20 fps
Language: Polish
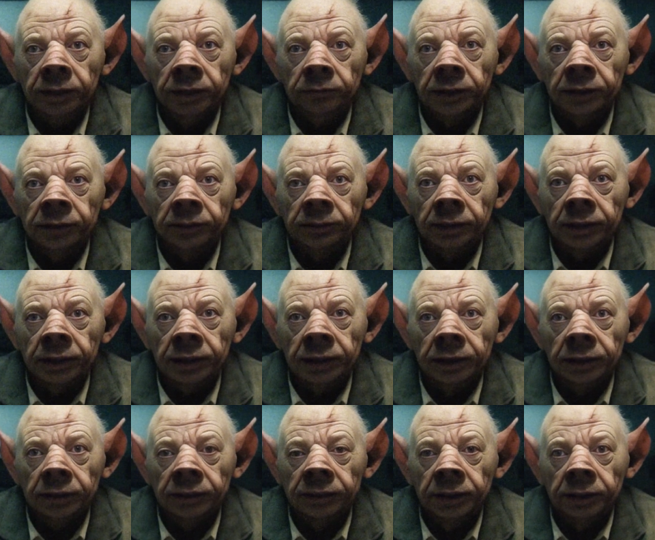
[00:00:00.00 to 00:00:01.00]
na
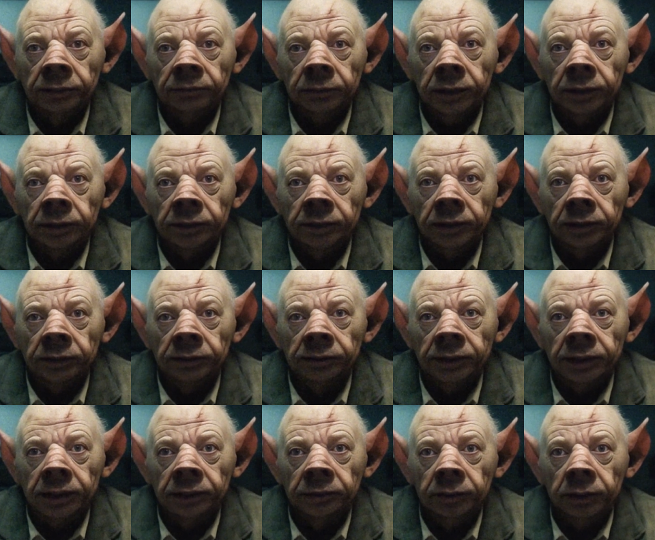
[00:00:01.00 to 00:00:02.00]
myśli
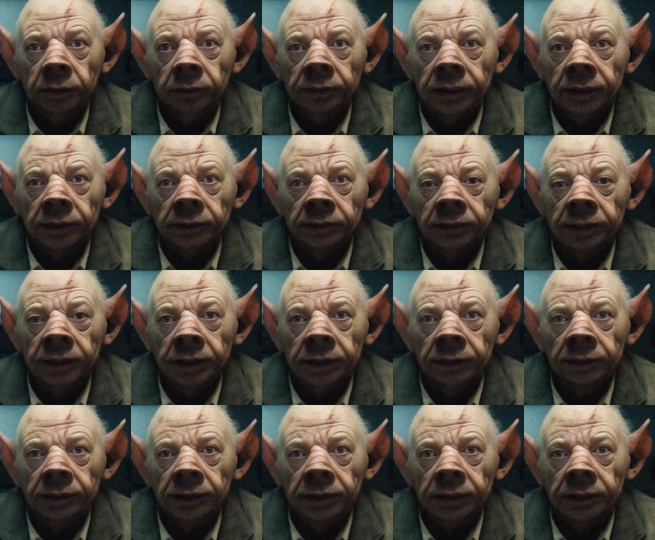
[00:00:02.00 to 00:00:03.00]
poetyckiego
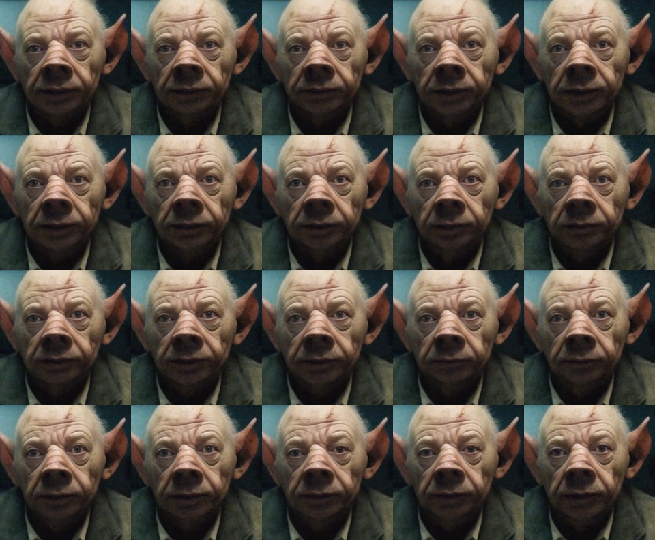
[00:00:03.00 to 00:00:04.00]
ujęcia cech
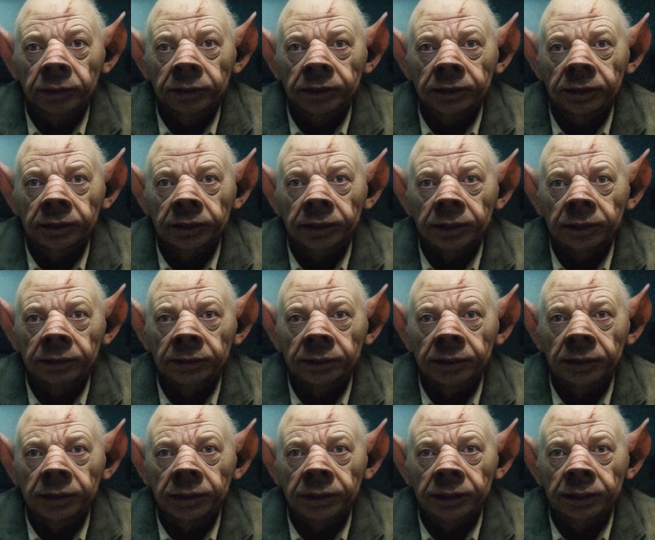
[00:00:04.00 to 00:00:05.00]
osobowości,
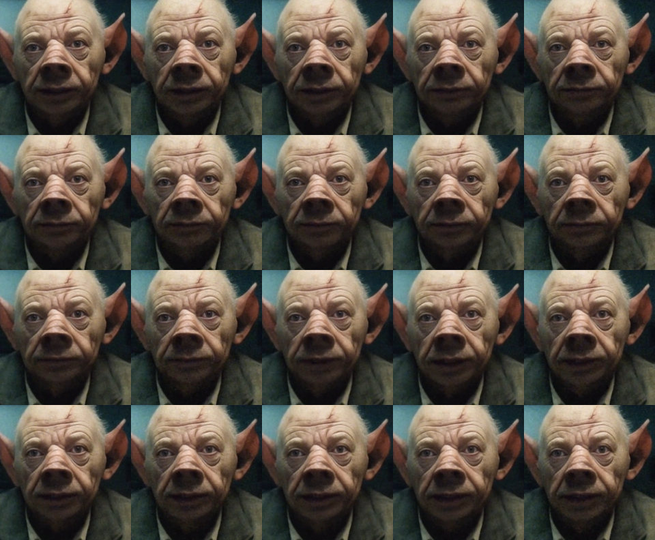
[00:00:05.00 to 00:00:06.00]

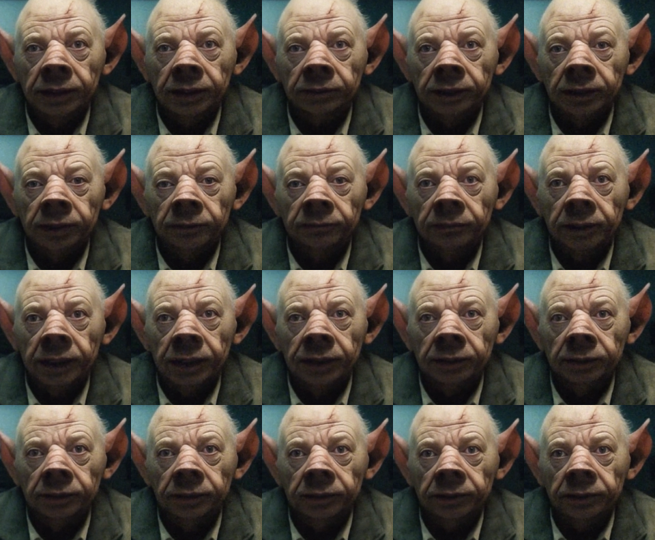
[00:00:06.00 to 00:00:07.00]
ale raczej
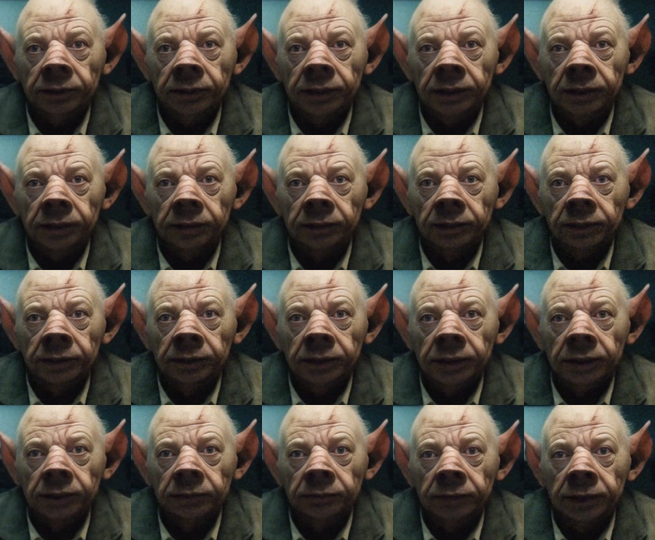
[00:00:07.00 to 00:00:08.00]
fakt, że
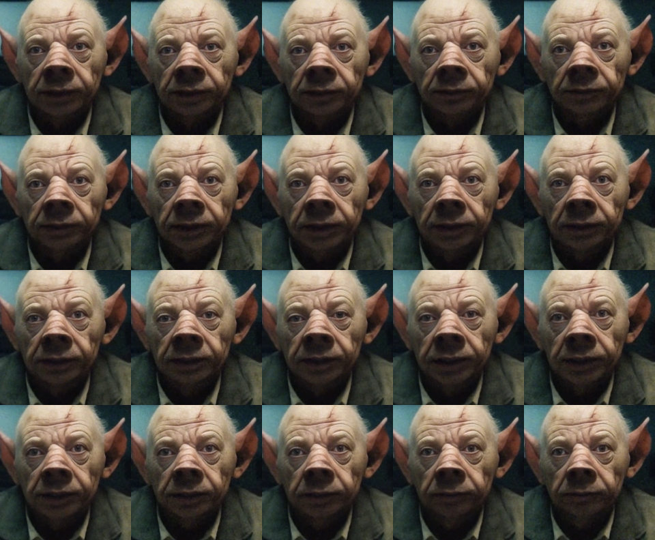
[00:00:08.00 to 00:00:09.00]
tzw. Tak stary
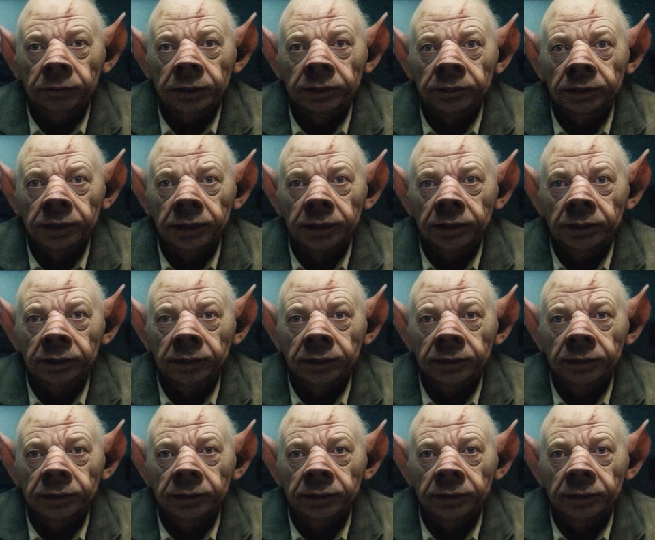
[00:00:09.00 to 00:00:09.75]
zakon PC